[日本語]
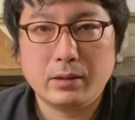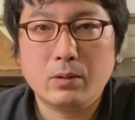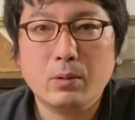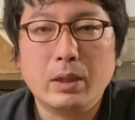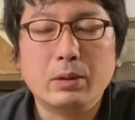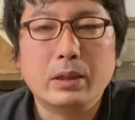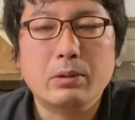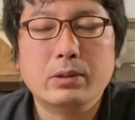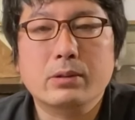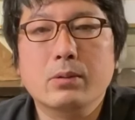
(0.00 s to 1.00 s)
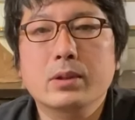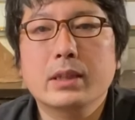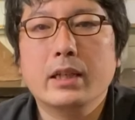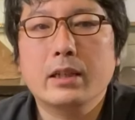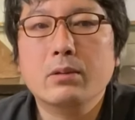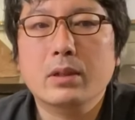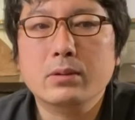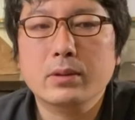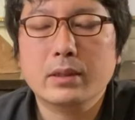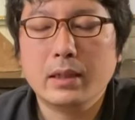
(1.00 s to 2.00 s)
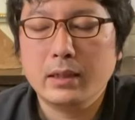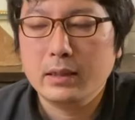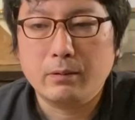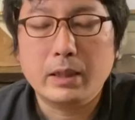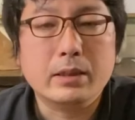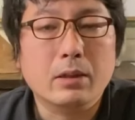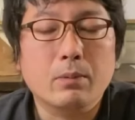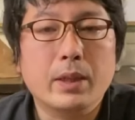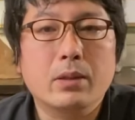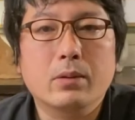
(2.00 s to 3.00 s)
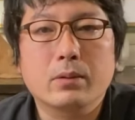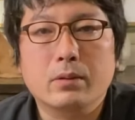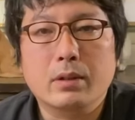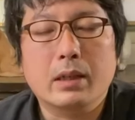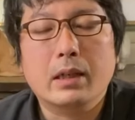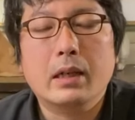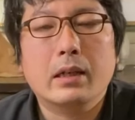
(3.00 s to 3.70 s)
この後楽しく過ごしたいなとかそういったワンちゃんの面倒というか